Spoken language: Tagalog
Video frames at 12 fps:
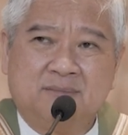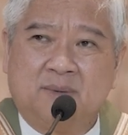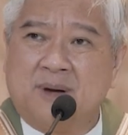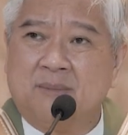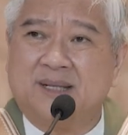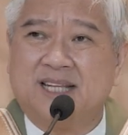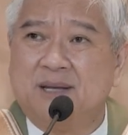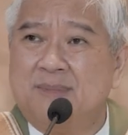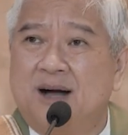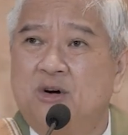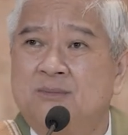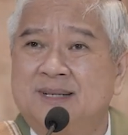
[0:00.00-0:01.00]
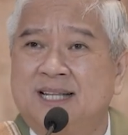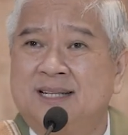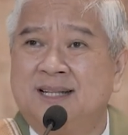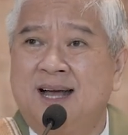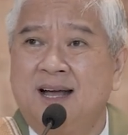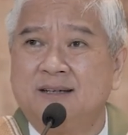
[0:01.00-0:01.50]
Mamamatay ba akong
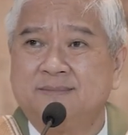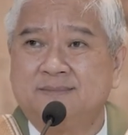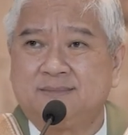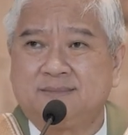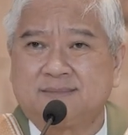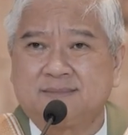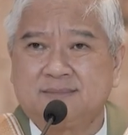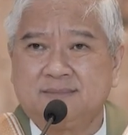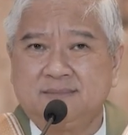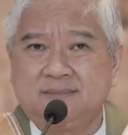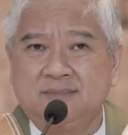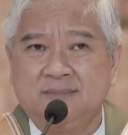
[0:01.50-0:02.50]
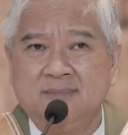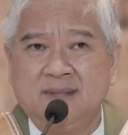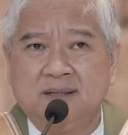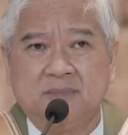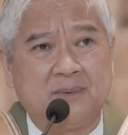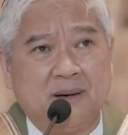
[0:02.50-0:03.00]
matanda?
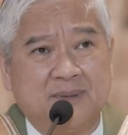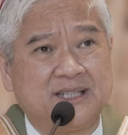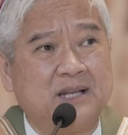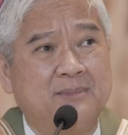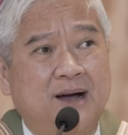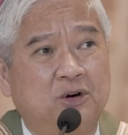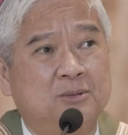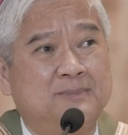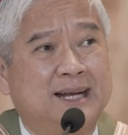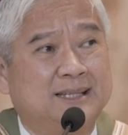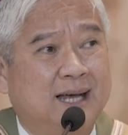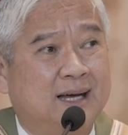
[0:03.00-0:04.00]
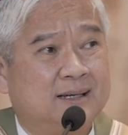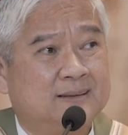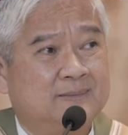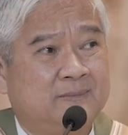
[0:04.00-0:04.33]
Mamamatay ba akong bata?